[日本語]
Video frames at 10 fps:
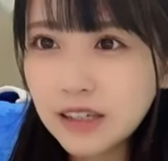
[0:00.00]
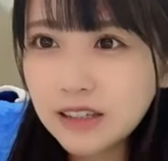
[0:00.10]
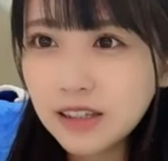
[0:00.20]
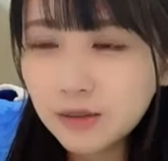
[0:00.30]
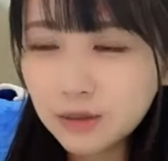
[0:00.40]

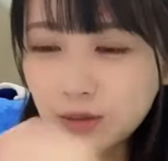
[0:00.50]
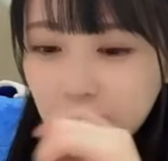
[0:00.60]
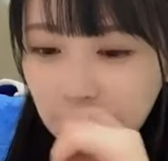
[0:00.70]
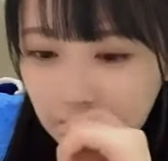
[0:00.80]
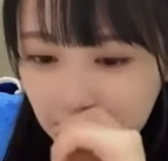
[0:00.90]
何個取っ
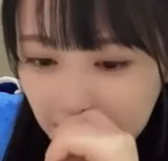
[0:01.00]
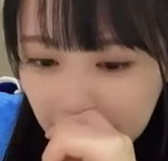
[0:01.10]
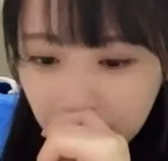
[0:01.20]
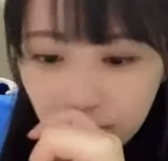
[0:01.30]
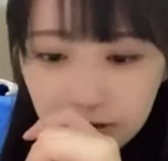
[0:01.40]
たっけな
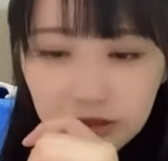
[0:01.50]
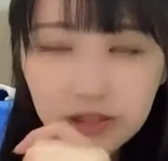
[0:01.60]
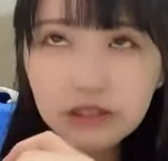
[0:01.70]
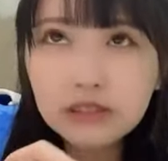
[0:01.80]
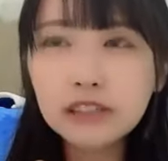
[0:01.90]

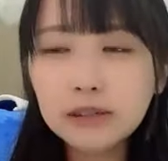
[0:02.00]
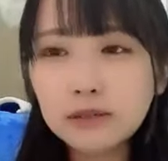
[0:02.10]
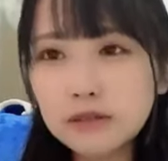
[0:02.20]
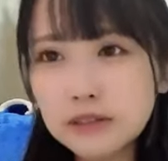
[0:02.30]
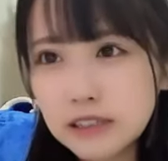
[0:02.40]
40何
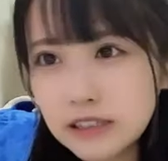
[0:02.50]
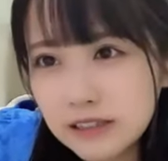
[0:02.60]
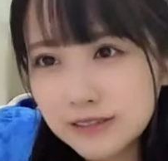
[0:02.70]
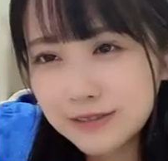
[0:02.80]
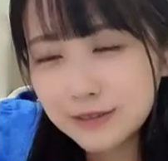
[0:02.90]
個くらい
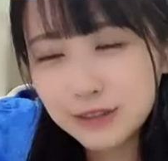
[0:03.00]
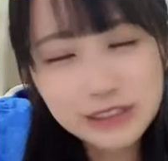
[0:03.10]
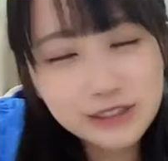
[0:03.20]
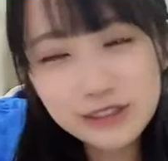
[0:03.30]
ちょっ